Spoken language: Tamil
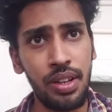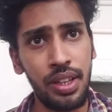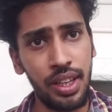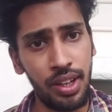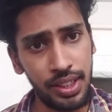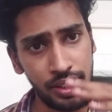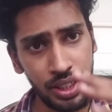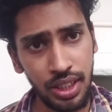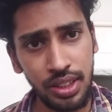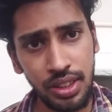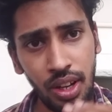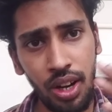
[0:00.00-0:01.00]
நீங்கள்
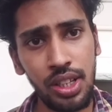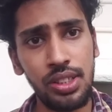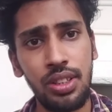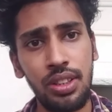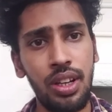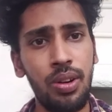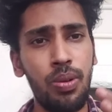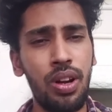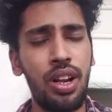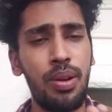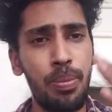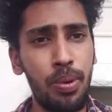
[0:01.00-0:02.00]
ஸ்கில்ஸ் நாலேஜ் இருந்தாலும்
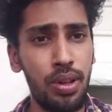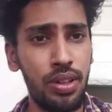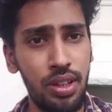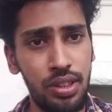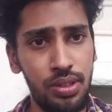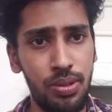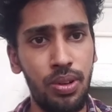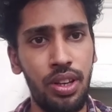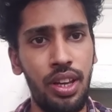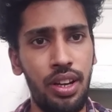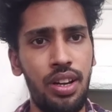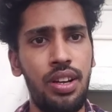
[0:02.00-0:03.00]
உங்களால் போகிறது கஷ்டம்
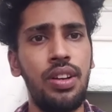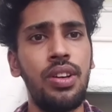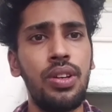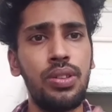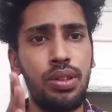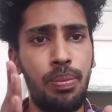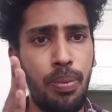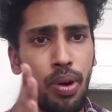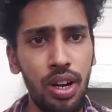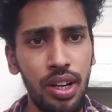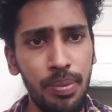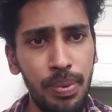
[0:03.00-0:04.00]
ஓகேங்களா ஸோ
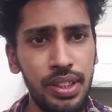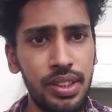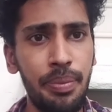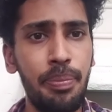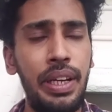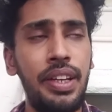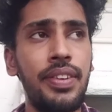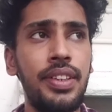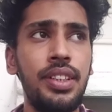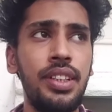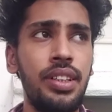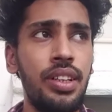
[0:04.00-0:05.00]
ப்ராடக்ட் பேஸ் கம்பெனி
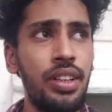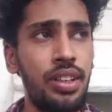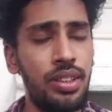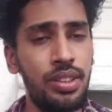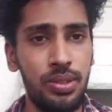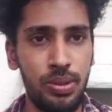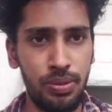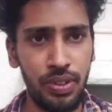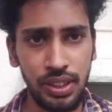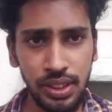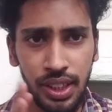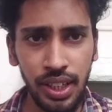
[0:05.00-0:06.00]
வந்து ஸோ
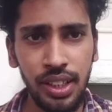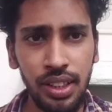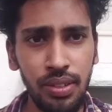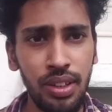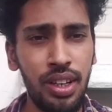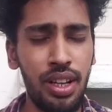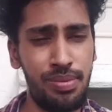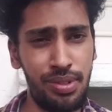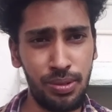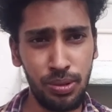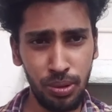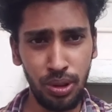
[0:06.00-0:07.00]
ஃபஸ்ட்டு எடுத்தோன்னா நம்ம
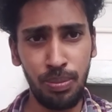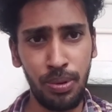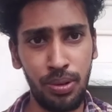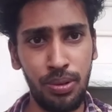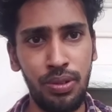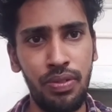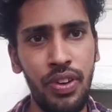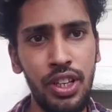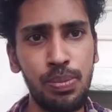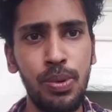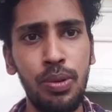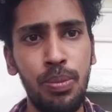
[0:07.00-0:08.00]
கூகுள் போகணும்
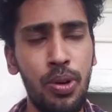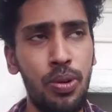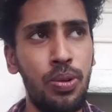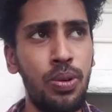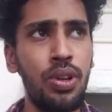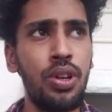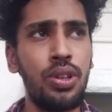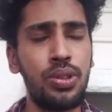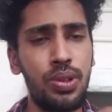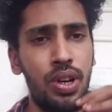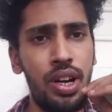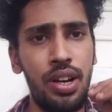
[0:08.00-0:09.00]
ஃபேஸ்புக் போகணும்
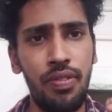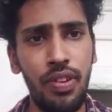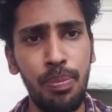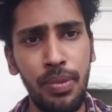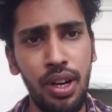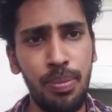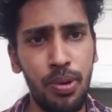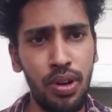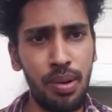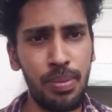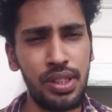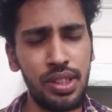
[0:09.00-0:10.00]
ஸோ ஃப்ளிப்கார்ட்
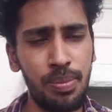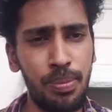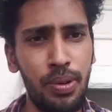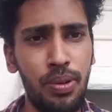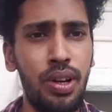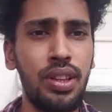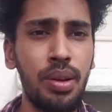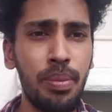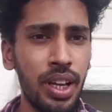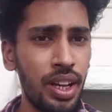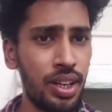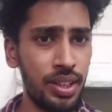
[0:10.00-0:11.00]
போகணும் அமேசான் போகணும் அந்த
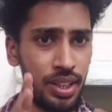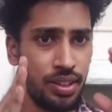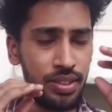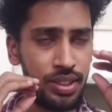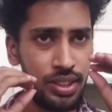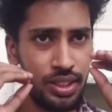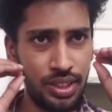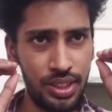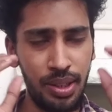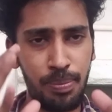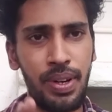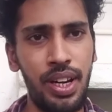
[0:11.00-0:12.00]
மாதிரிலாம் நீங்கள் வந்து
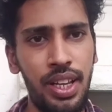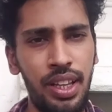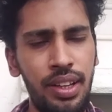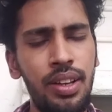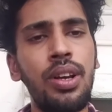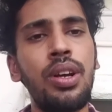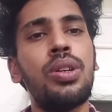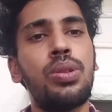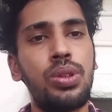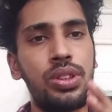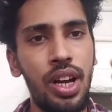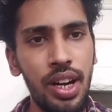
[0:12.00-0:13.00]
திங்க் பண்ணாங்க
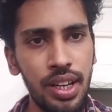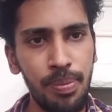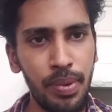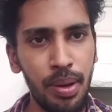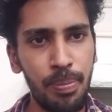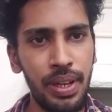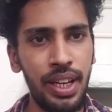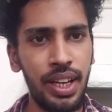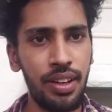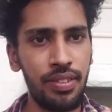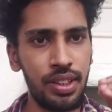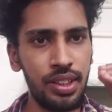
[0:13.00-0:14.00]
ஸோ ஸ்டார்ட் அப்
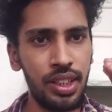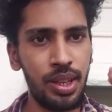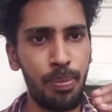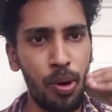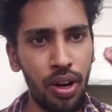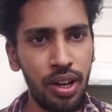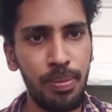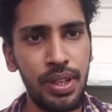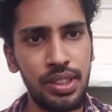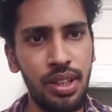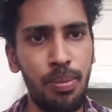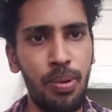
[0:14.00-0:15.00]
கம்பெனியில் வந்து நீங்கள் ப்ராடக்ட்
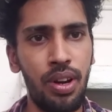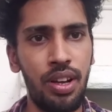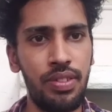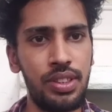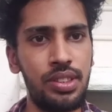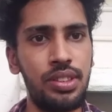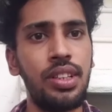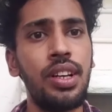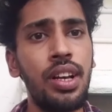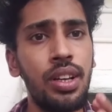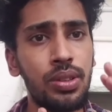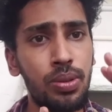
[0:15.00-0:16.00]
பேஸில் போகலாம் ஃபஸ்ட்டு
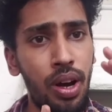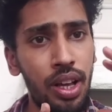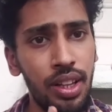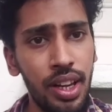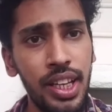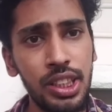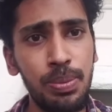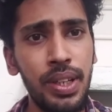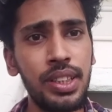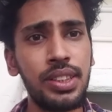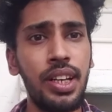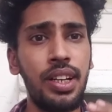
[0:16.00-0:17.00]
ஸோ அதில்
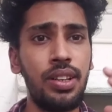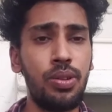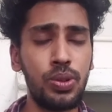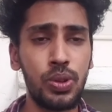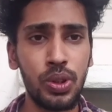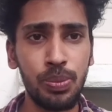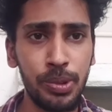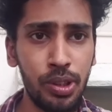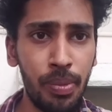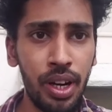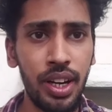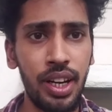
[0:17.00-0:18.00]
எக்ஸ்பீரியன்ஸ் ஆகிட்டு கொஞ்சம்
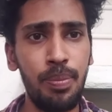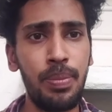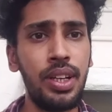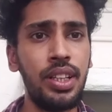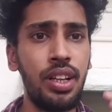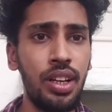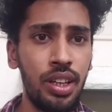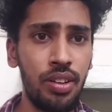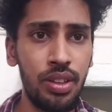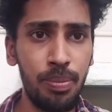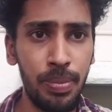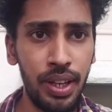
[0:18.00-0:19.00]
கொஞ்சமாக ட்ரை பண்ணி தான் நீங்கள்
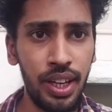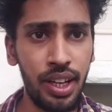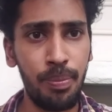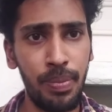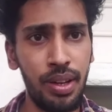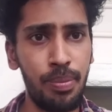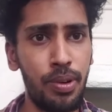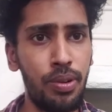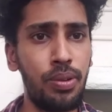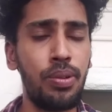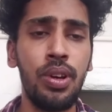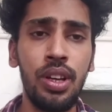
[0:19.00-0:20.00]
வந்து பெரிய கம்பெனி
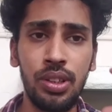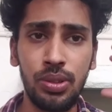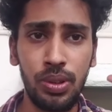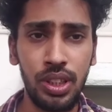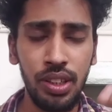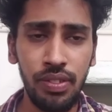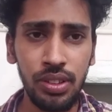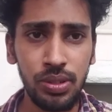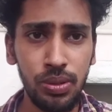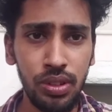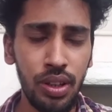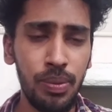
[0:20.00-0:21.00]
போகும் ஸோ ஈவன்
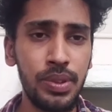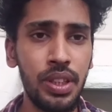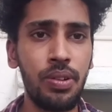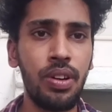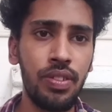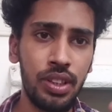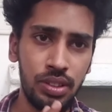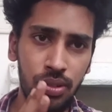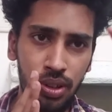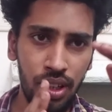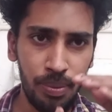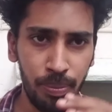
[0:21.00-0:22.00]
சுந்தர் பிச்சை கூட ஃபஸ்ட்டு
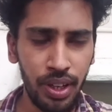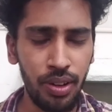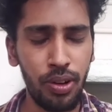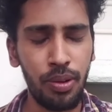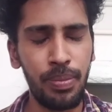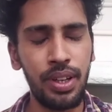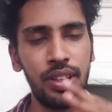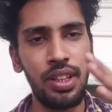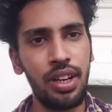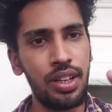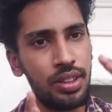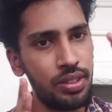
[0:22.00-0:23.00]
ஒரு கம்பெனியில் ஒர்க் பண்ணிட்டு
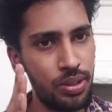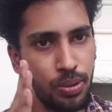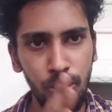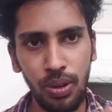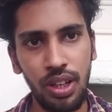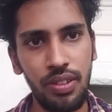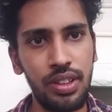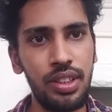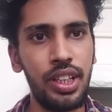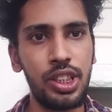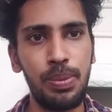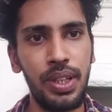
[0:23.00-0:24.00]
தான் அடுத்து கூகுளில் வந்து
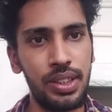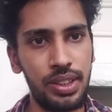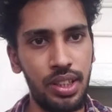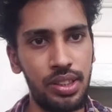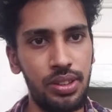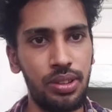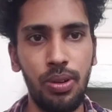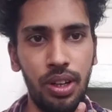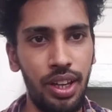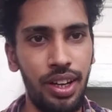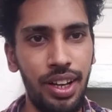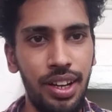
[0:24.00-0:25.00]
எக்ஸ்பீரியன்ஸ் கிடச்சிருக்கு
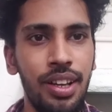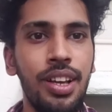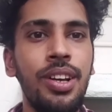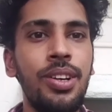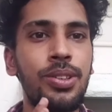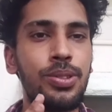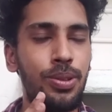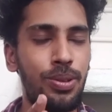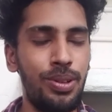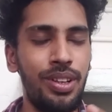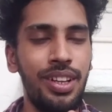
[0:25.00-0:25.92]
ஓகேங்களா ஸோ